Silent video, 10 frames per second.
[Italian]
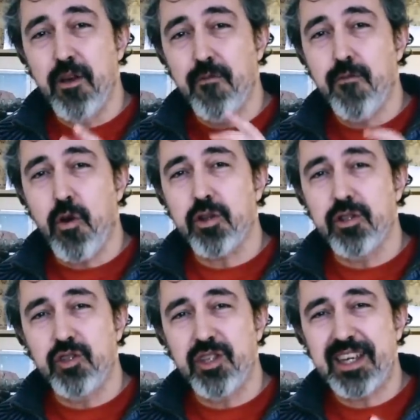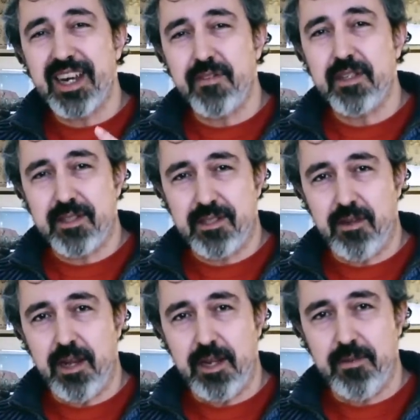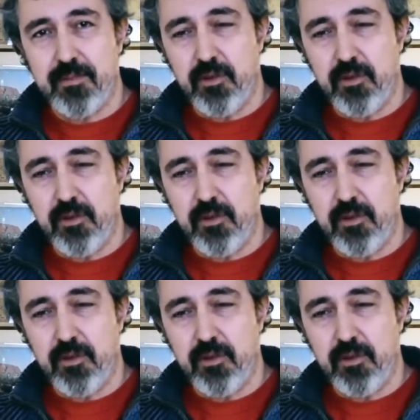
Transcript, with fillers: vortici gravitazionali,